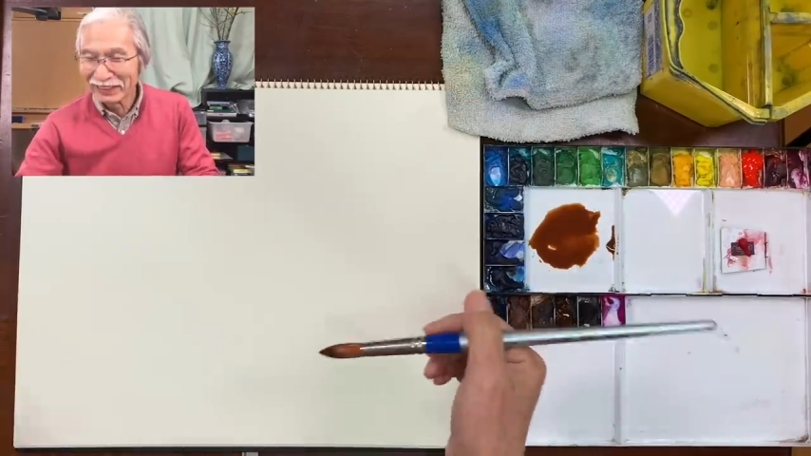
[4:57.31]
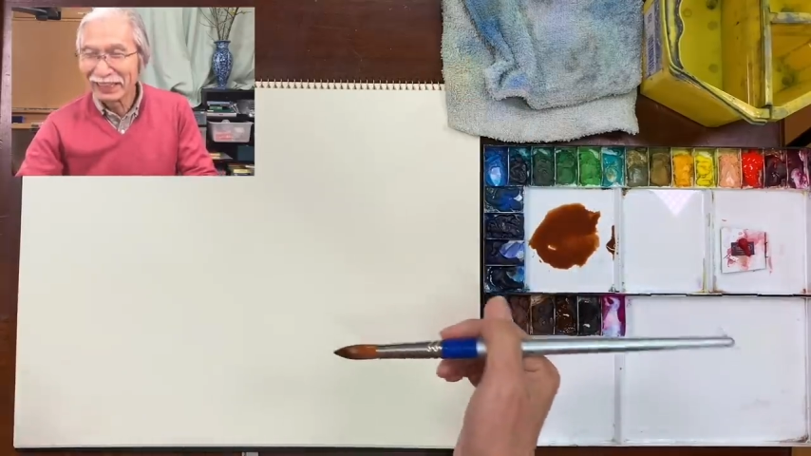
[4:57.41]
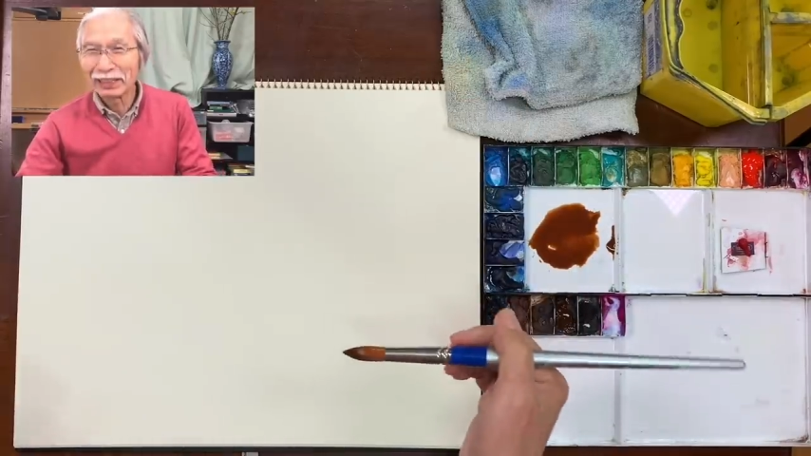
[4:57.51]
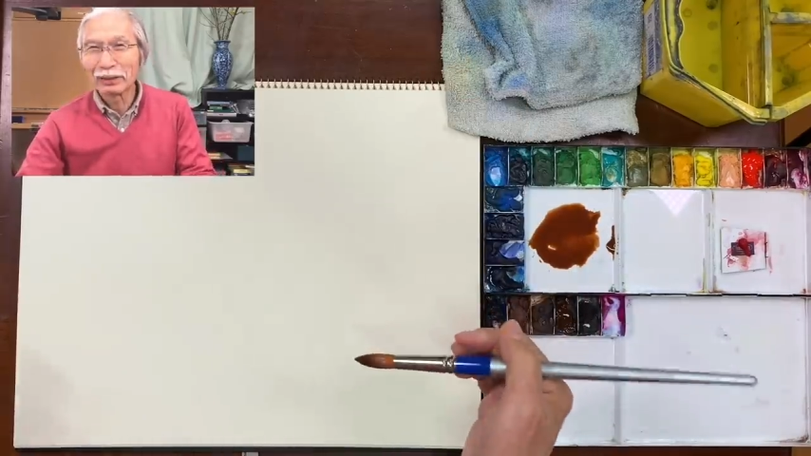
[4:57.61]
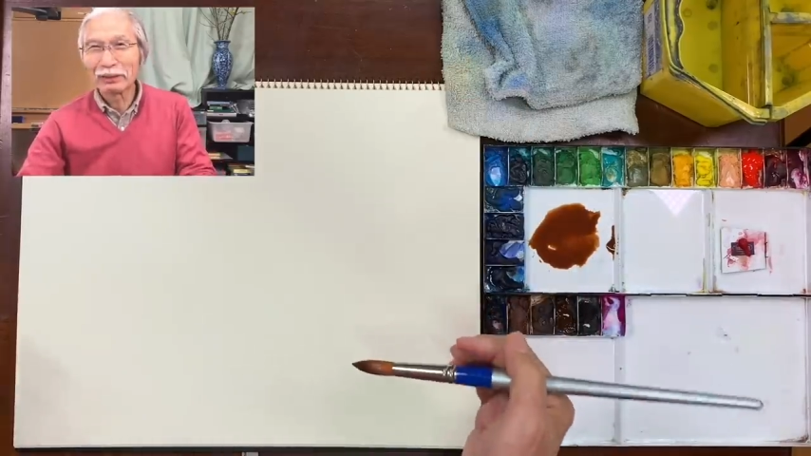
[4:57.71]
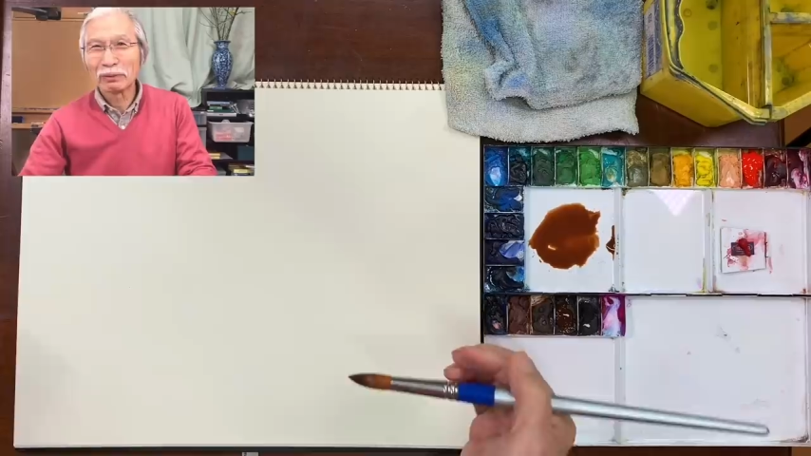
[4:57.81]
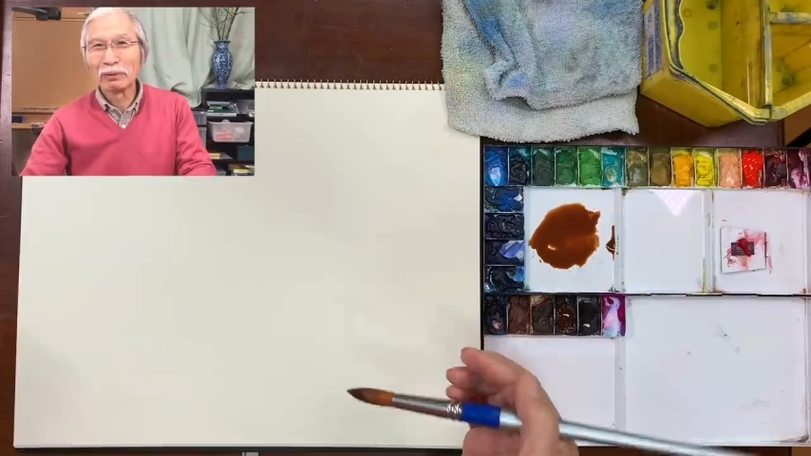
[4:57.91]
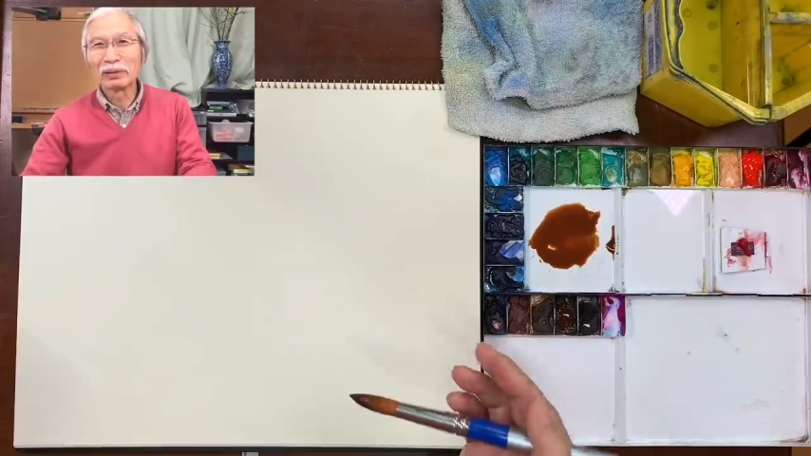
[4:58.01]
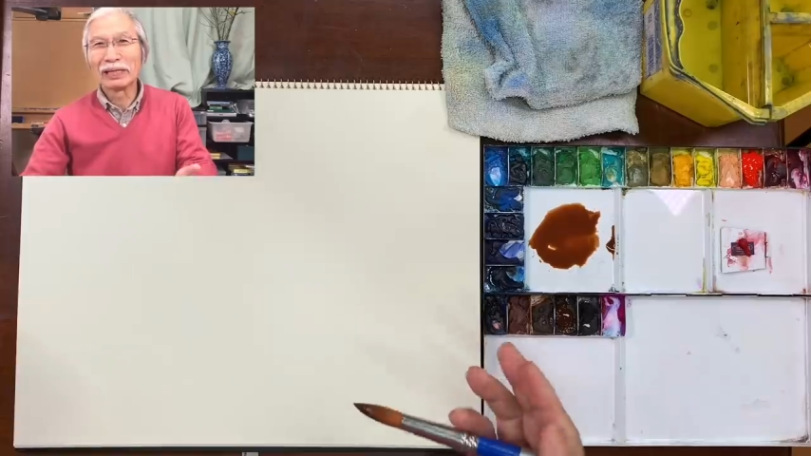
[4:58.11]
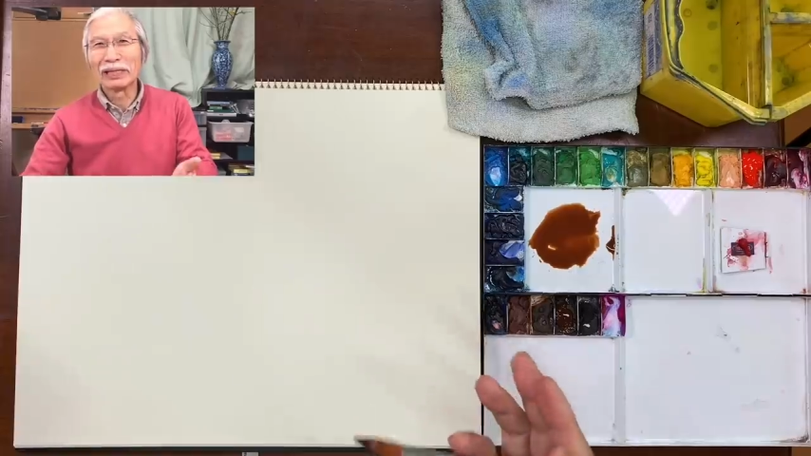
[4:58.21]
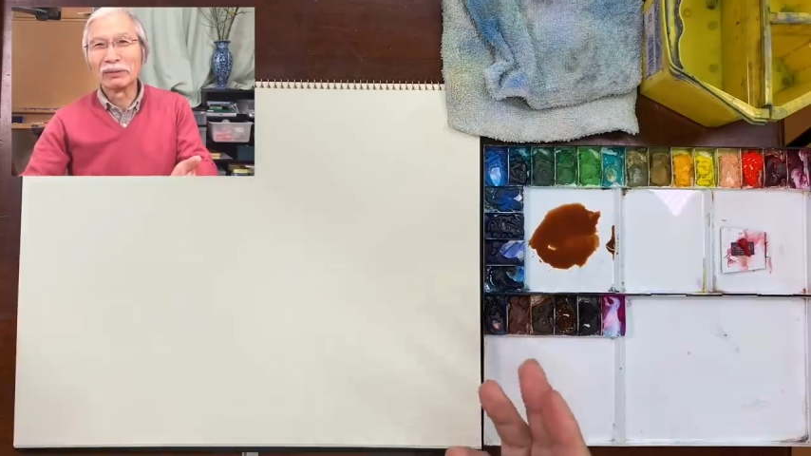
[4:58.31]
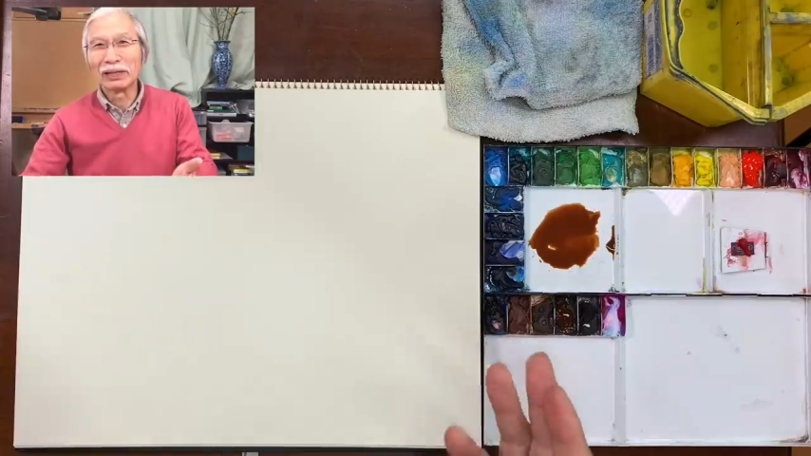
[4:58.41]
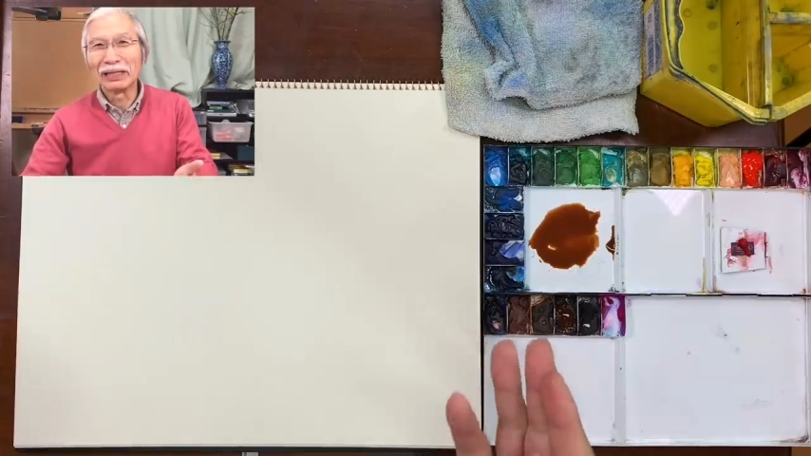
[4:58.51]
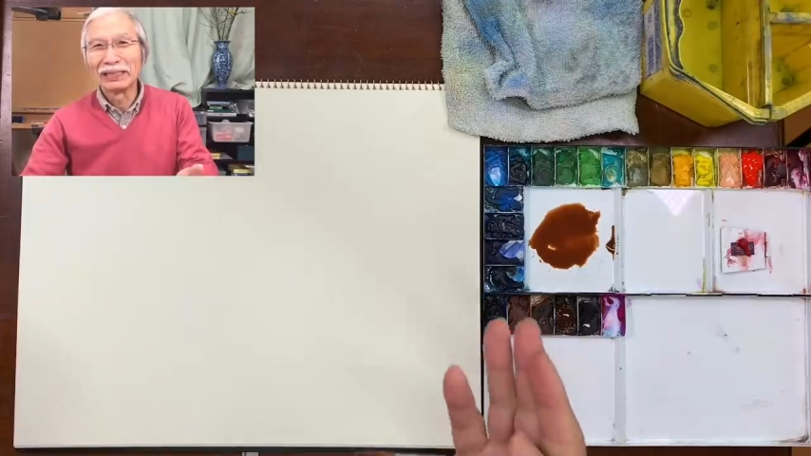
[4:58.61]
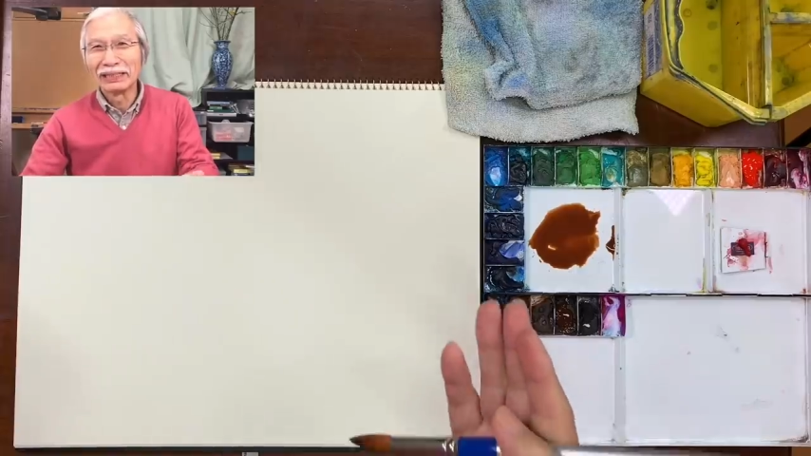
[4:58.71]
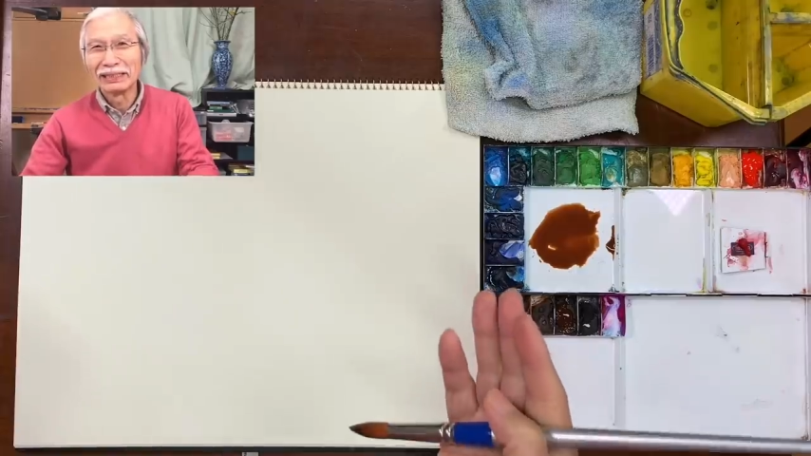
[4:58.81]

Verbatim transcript: えー、今回のは